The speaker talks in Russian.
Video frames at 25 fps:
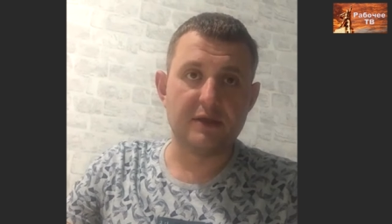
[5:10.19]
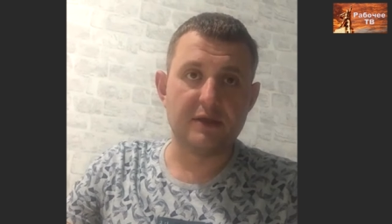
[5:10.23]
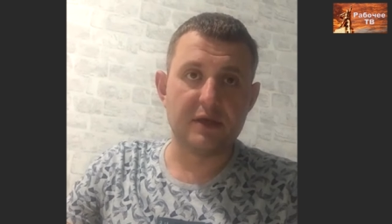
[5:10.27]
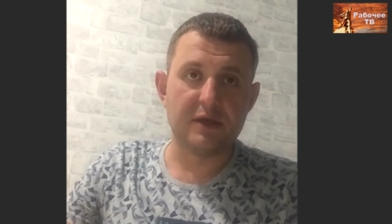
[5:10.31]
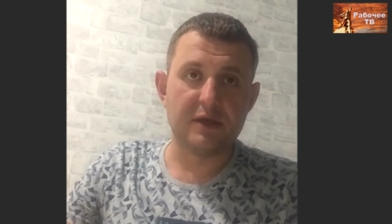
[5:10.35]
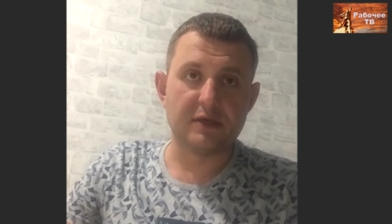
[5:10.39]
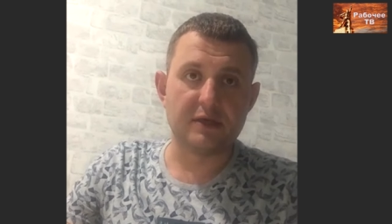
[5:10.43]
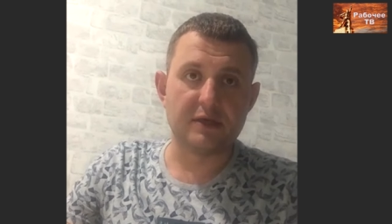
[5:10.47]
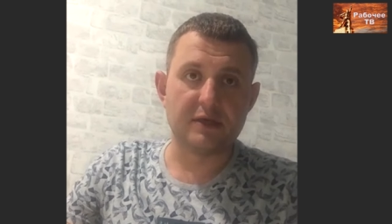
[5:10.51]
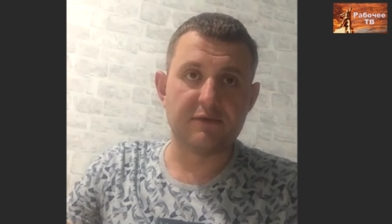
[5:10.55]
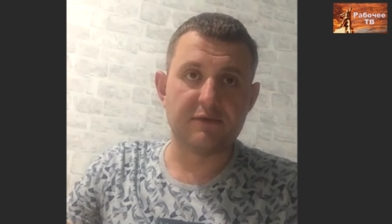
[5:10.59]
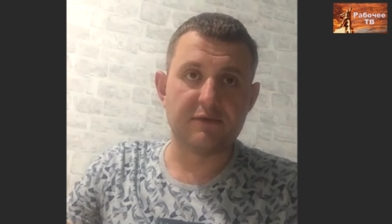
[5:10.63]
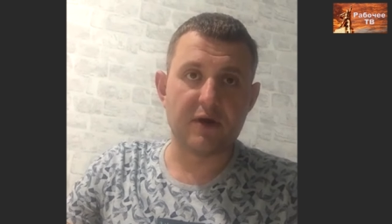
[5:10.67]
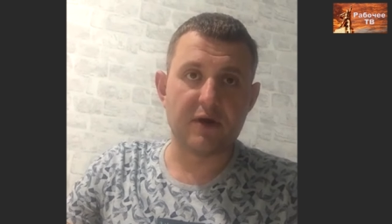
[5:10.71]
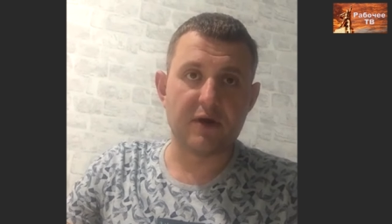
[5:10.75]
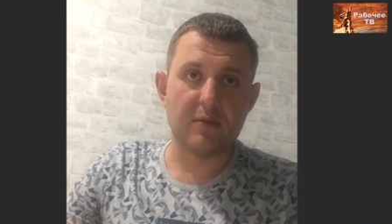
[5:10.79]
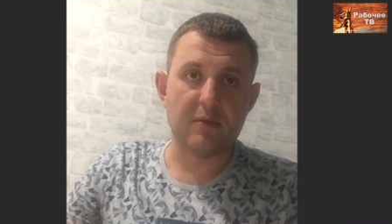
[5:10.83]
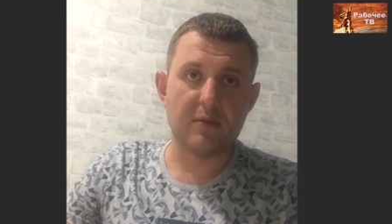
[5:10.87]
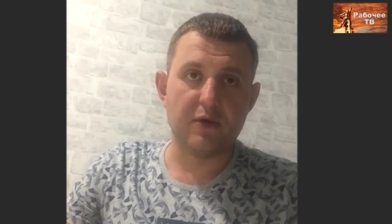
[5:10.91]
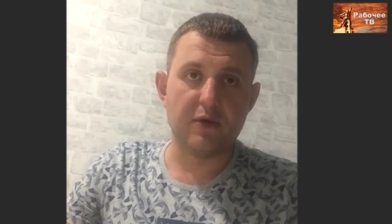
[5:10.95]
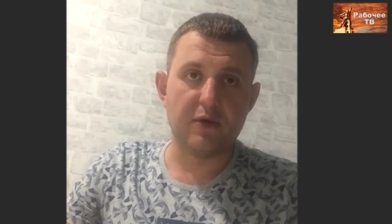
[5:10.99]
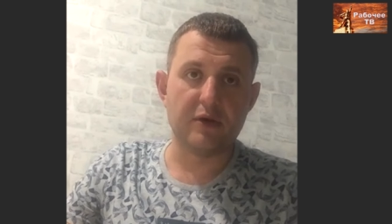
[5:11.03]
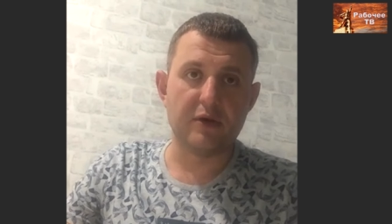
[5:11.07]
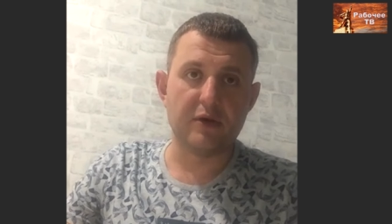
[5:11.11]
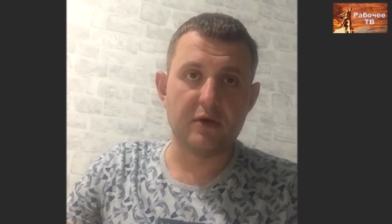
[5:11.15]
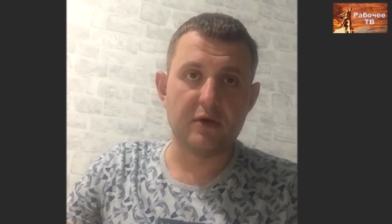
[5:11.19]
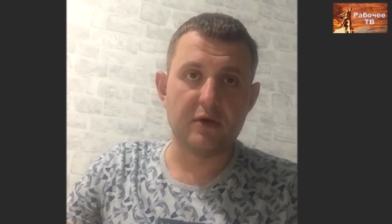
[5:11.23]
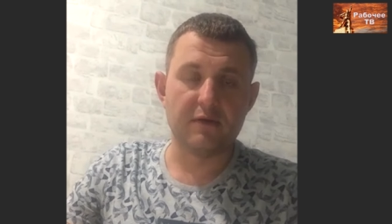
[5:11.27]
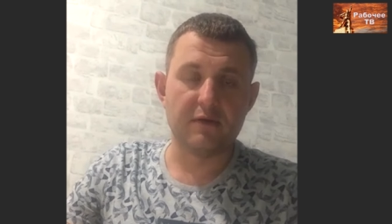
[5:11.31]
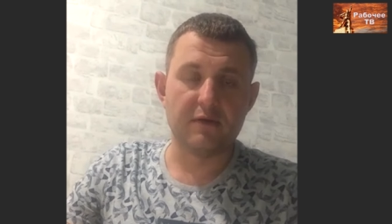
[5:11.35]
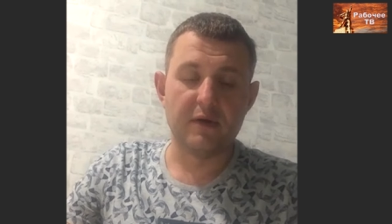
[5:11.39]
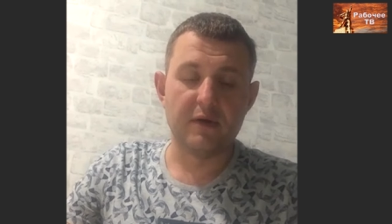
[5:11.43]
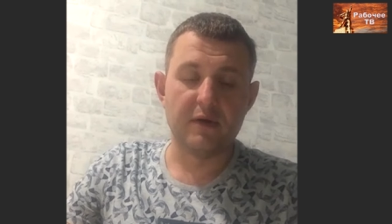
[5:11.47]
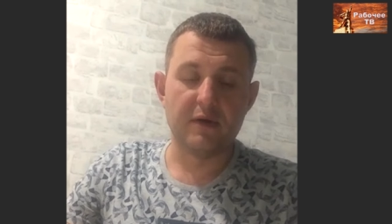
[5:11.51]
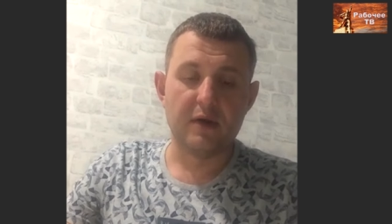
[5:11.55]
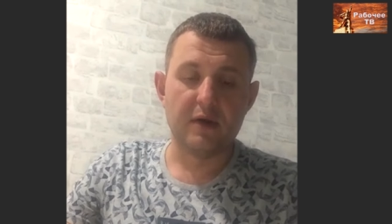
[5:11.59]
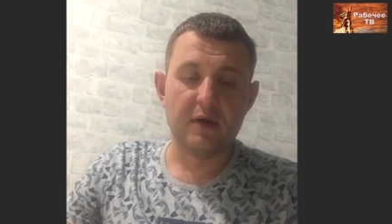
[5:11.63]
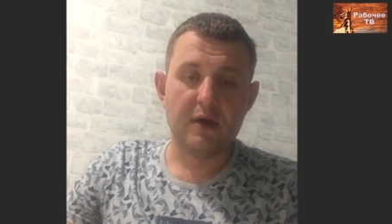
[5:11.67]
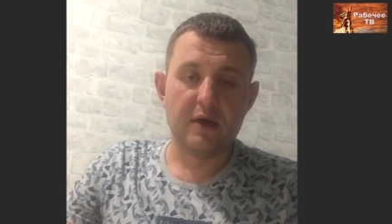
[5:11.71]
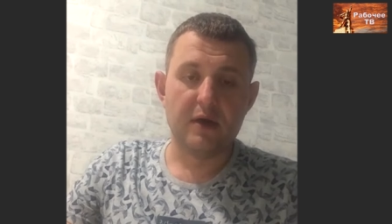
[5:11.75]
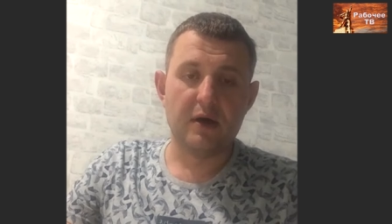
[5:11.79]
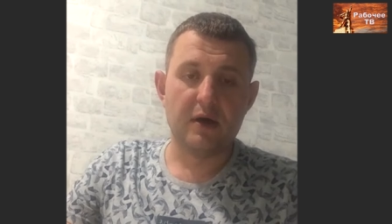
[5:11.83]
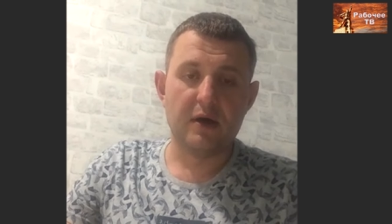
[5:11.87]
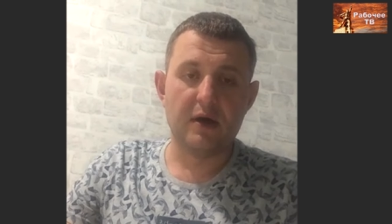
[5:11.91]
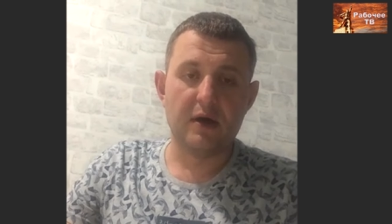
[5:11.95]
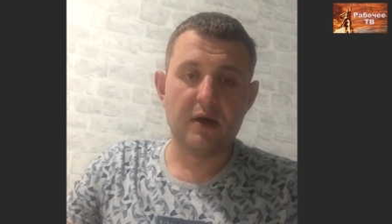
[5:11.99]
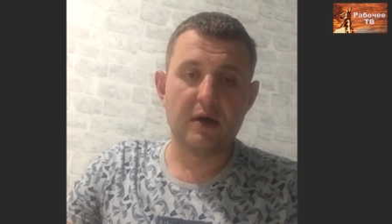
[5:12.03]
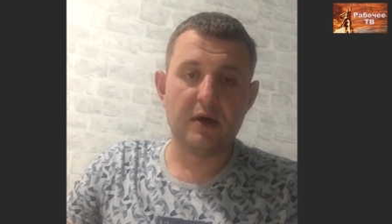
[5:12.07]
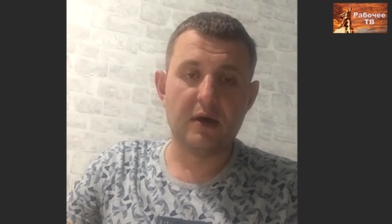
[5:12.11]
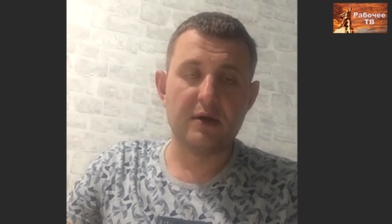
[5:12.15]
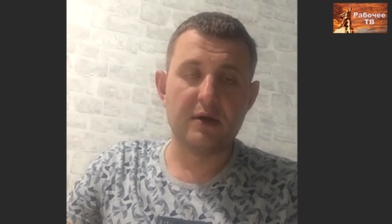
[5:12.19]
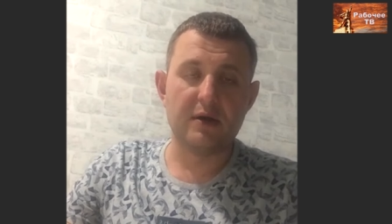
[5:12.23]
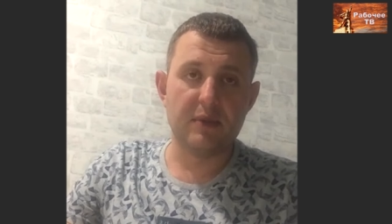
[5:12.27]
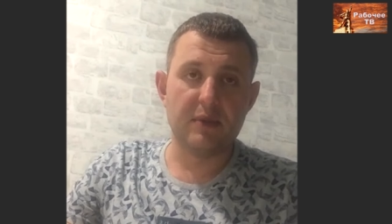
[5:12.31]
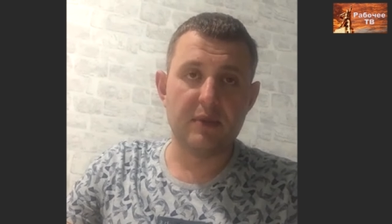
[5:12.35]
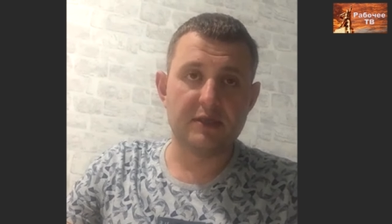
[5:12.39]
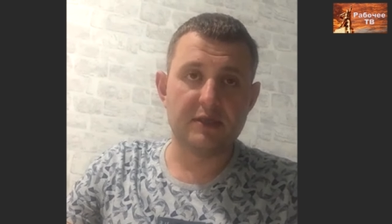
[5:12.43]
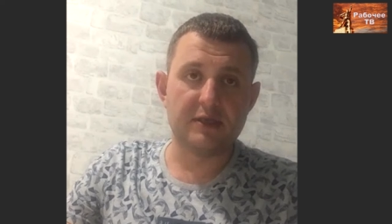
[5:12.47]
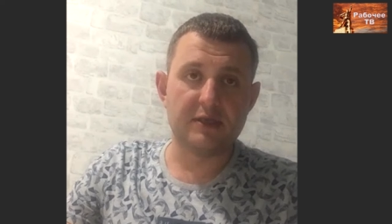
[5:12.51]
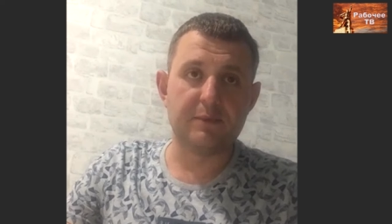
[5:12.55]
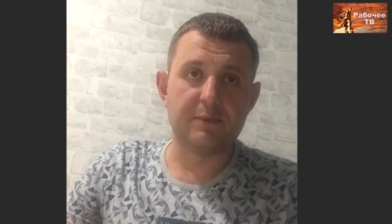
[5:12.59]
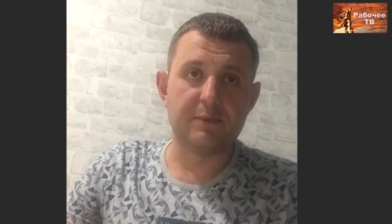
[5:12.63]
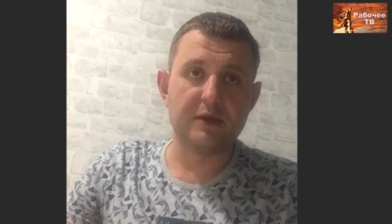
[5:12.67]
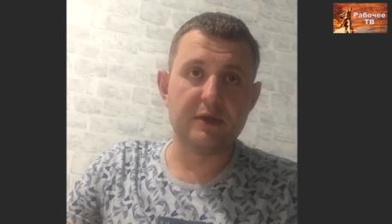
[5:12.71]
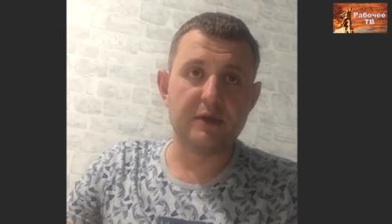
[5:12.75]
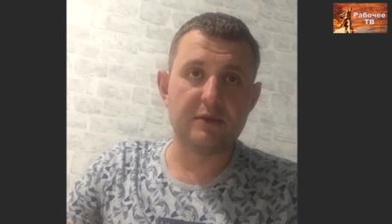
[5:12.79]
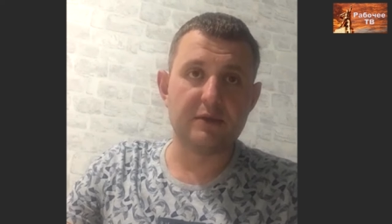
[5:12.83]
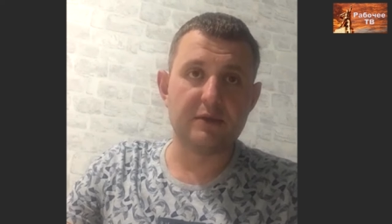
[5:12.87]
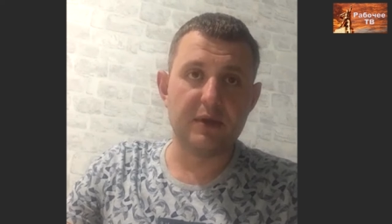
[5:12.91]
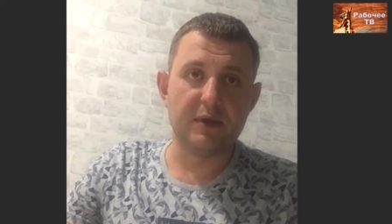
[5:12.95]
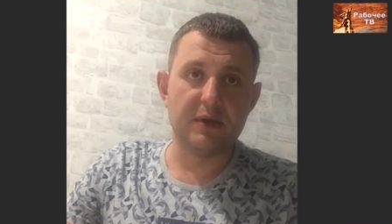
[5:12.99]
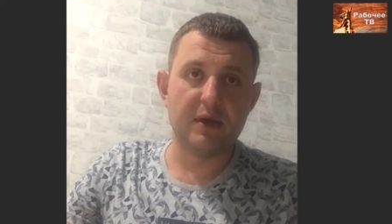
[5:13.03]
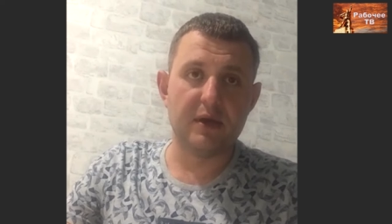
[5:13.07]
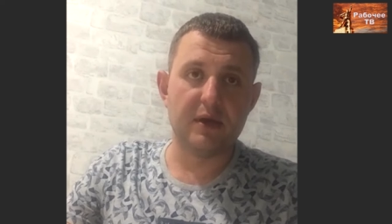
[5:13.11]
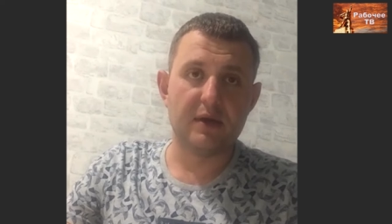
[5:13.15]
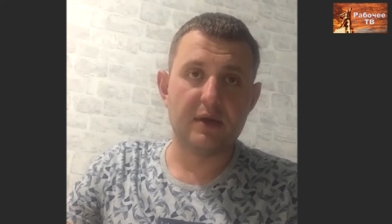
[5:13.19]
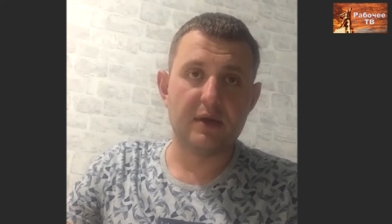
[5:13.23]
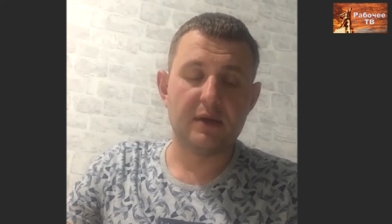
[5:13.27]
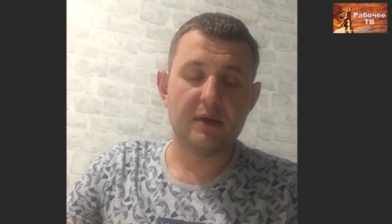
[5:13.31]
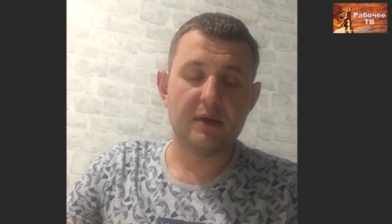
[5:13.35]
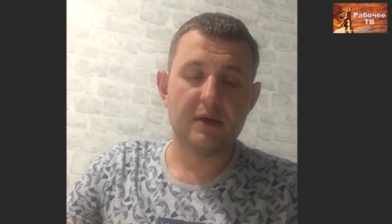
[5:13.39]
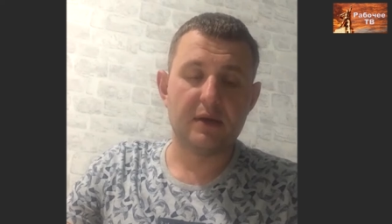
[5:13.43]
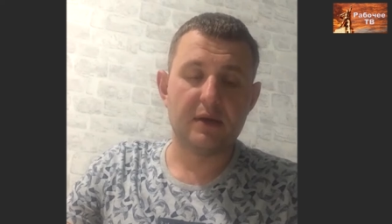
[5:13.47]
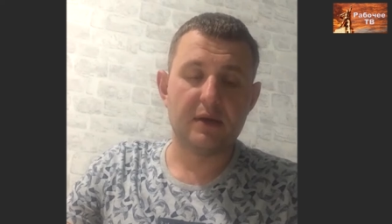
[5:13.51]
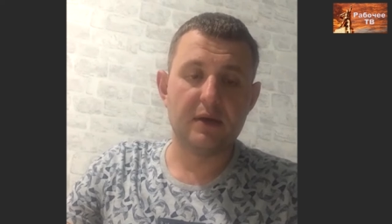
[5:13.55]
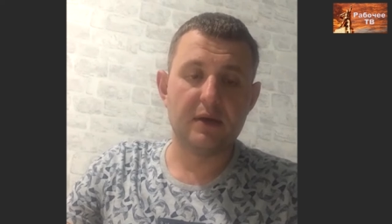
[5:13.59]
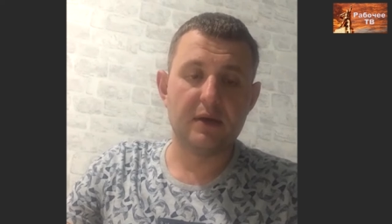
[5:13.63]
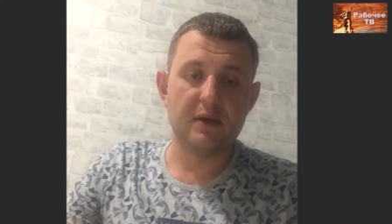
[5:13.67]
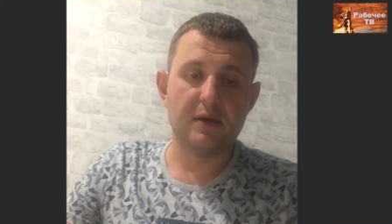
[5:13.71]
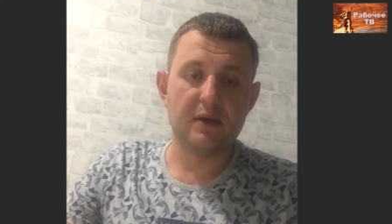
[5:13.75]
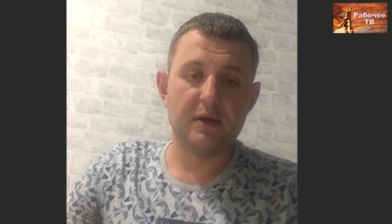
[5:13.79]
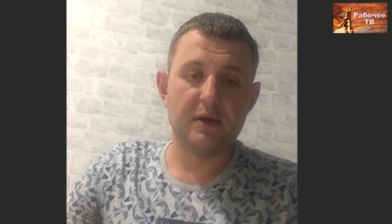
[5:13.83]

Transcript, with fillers: интересов работников иметь при себе